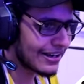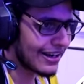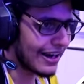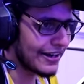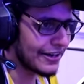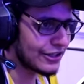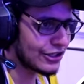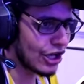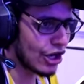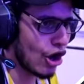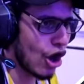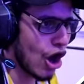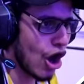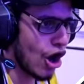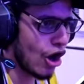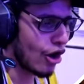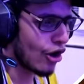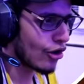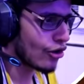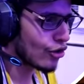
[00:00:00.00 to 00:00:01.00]
कंटलो
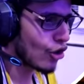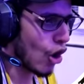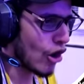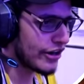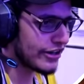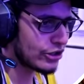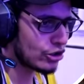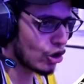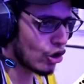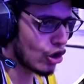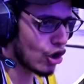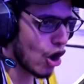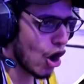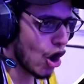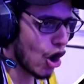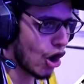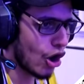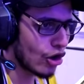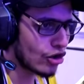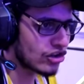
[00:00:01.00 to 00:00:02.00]
कॉन्टोलो
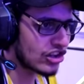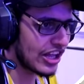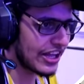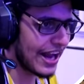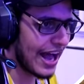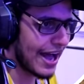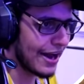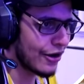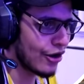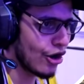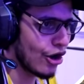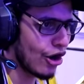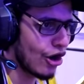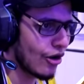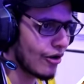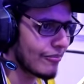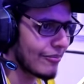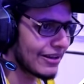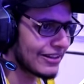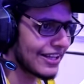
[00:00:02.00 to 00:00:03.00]
सेरानो
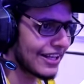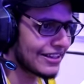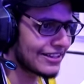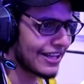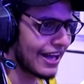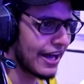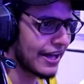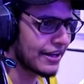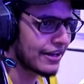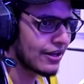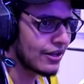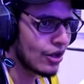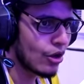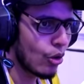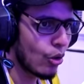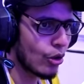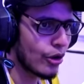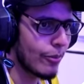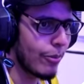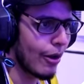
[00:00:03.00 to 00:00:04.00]
मदद कर
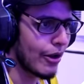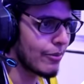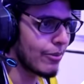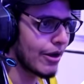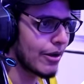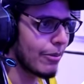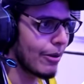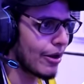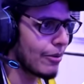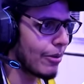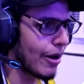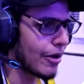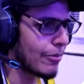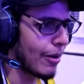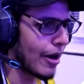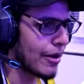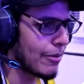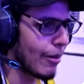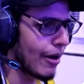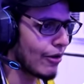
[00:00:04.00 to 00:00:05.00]
अरे भाई भाई भाई भाई
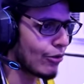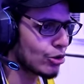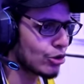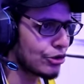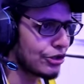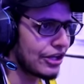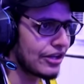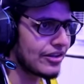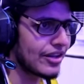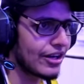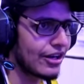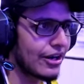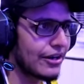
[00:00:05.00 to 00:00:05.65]
भाई भाई वो तो टेजर